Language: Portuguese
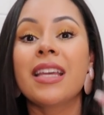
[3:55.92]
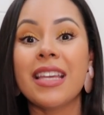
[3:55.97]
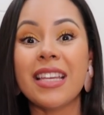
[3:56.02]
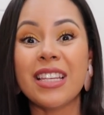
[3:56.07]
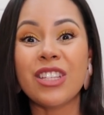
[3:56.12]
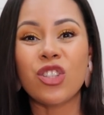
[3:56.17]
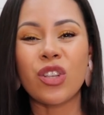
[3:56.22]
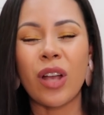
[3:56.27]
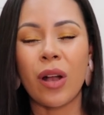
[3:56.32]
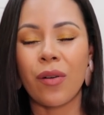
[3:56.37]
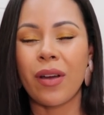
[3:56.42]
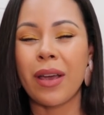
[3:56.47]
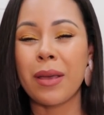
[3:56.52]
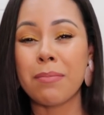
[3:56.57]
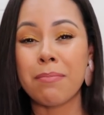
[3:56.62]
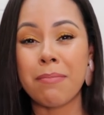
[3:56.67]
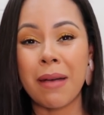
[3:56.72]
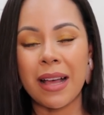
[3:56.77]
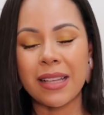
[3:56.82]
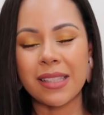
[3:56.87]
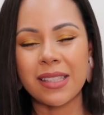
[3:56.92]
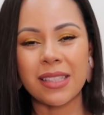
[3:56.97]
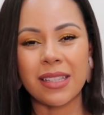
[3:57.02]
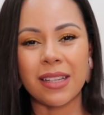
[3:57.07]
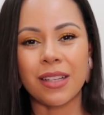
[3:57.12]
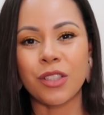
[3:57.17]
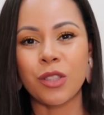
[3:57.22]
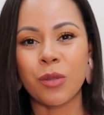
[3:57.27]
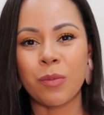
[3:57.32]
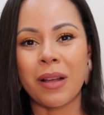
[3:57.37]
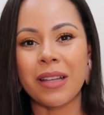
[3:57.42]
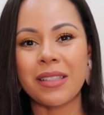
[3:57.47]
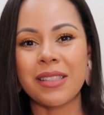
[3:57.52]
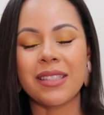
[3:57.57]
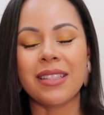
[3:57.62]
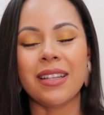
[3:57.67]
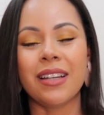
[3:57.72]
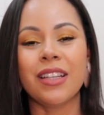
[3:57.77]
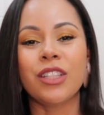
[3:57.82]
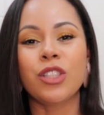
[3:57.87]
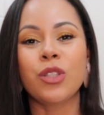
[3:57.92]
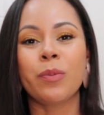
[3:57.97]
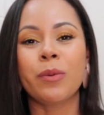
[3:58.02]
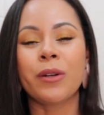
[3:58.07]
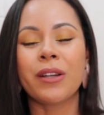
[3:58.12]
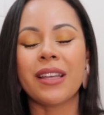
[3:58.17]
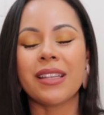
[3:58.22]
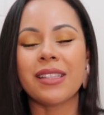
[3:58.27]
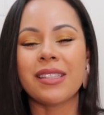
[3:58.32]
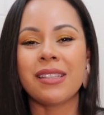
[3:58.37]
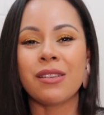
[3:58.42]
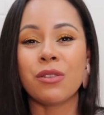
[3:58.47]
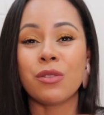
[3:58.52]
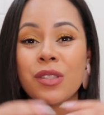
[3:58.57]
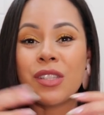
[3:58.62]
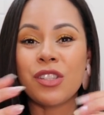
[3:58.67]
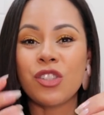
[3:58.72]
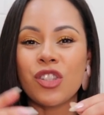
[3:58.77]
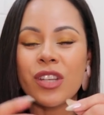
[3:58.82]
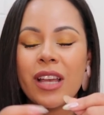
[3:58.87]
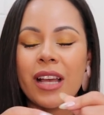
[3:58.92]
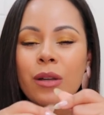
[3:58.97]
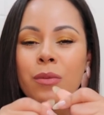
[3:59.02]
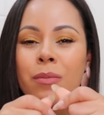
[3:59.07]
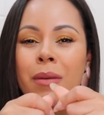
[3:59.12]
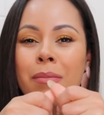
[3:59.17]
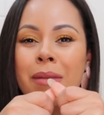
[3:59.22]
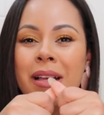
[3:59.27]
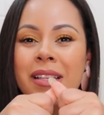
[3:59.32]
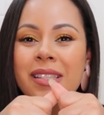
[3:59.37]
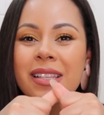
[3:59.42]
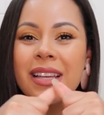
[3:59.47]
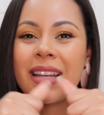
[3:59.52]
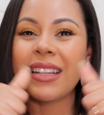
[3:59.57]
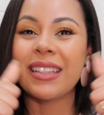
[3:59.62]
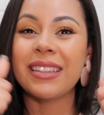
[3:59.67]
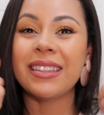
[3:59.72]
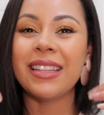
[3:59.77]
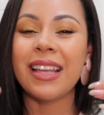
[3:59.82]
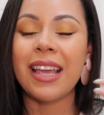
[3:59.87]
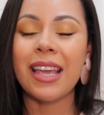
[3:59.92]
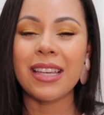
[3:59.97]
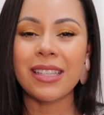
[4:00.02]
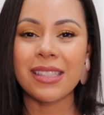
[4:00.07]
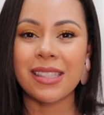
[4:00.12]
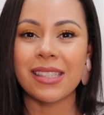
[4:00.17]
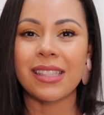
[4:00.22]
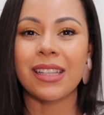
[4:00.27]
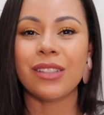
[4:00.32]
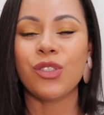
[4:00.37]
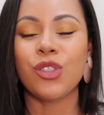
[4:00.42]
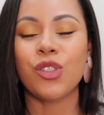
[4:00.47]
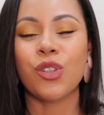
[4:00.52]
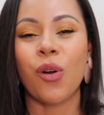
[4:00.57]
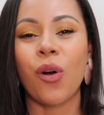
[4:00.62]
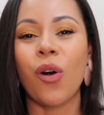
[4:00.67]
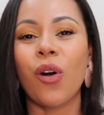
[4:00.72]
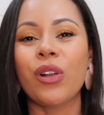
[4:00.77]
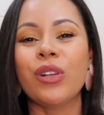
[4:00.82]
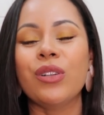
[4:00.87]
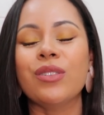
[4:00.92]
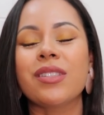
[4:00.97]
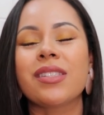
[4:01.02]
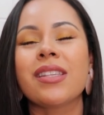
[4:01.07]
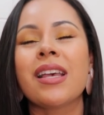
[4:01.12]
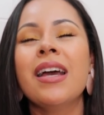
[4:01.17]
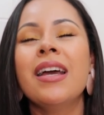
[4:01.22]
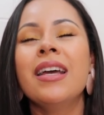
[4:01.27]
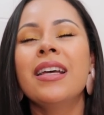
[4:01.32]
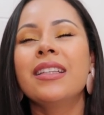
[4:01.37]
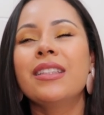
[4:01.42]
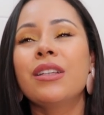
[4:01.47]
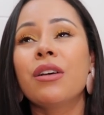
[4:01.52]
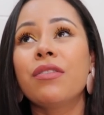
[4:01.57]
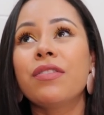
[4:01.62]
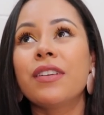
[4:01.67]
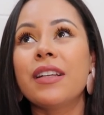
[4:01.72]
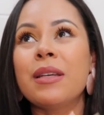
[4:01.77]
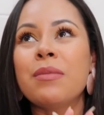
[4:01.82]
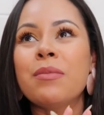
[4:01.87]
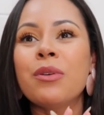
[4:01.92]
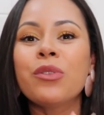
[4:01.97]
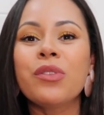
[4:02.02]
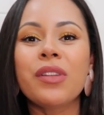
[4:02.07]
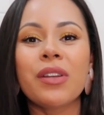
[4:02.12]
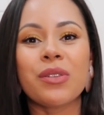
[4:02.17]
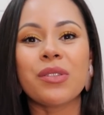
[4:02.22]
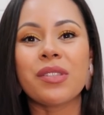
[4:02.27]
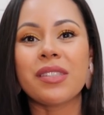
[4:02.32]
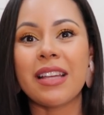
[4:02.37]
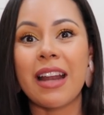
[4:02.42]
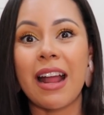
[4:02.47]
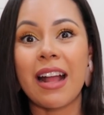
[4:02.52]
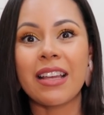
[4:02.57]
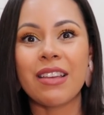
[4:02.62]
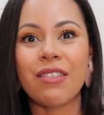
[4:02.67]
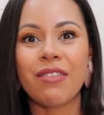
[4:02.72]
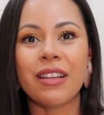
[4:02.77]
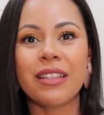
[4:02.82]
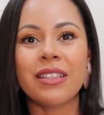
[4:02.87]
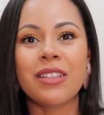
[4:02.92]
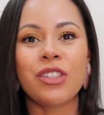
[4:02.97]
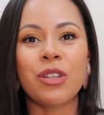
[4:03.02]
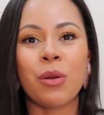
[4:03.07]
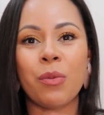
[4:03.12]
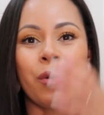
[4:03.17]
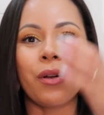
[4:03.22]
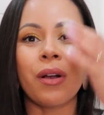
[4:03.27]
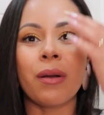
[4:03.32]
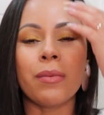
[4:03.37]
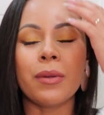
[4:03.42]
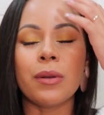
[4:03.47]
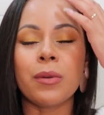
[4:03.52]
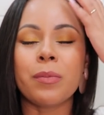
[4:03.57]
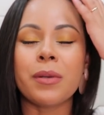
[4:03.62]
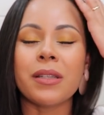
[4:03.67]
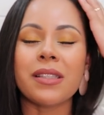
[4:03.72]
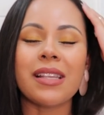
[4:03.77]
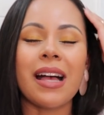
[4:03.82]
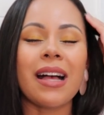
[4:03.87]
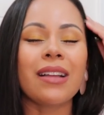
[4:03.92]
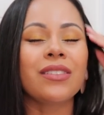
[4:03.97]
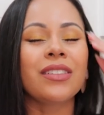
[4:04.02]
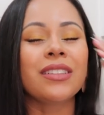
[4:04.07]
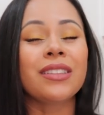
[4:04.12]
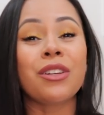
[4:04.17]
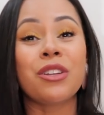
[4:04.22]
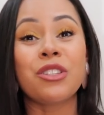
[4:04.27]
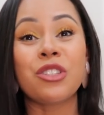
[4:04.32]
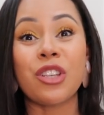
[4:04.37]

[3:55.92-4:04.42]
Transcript: Enxaguei bastante, bastante, porque assim, eu senti ela uma máscara densa de olhos, então eu falei, meu Deus, será que vai deixar o meu cabelo cabelo pesado, então eu